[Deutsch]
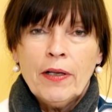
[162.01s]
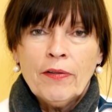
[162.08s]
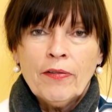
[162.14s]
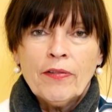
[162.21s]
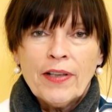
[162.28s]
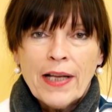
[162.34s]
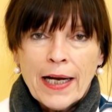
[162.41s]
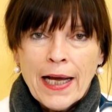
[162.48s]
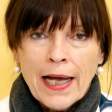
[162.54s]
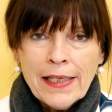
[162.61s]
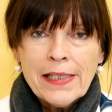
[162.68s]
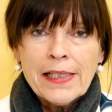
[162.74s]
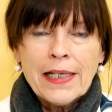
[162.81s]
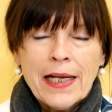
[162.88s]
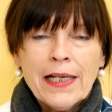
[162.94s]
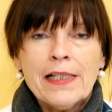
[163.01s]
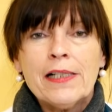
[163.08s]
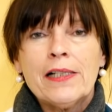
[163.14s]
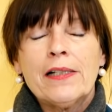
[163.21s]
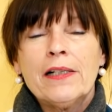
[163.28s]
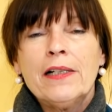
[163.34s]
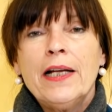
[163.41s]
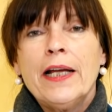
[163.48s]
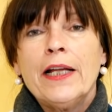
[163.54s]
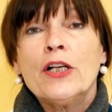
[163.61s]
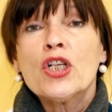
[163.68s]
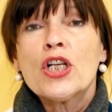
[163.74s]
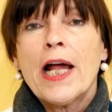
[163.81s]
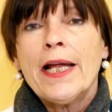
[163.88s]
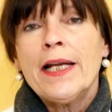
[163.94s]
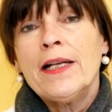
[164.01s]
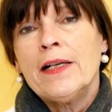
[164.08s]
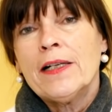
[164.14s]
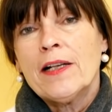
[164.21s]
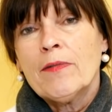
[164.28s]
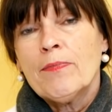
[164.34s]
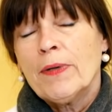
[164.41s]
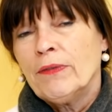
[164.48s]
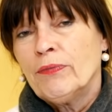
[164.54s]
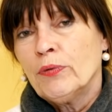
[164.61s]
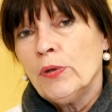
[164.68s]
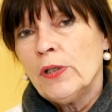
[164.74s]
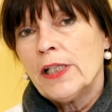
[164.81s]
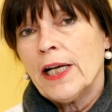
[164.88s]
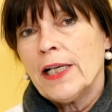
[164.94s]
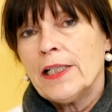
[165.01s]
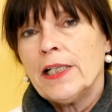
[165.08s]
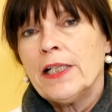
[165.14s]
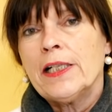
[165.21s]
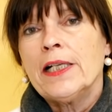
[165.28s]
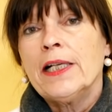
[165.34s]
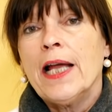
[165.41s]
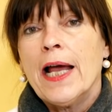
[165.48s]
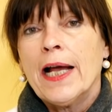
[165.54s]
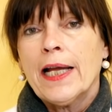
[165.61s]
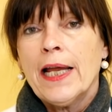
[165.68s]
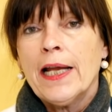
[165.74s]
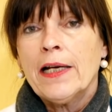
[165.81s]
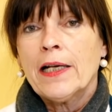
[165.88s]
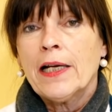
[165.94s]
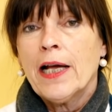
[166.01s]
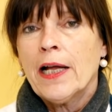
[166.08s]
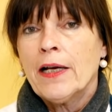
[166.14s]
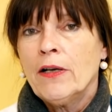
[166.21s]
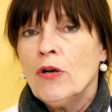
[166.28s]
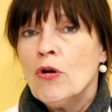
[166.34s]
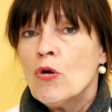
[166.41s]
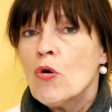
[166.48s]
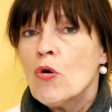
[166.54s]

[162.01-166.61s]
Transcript: ist es ja ganz, ganz entscheidend, dass man frühzeitig Dinge erkennen kann,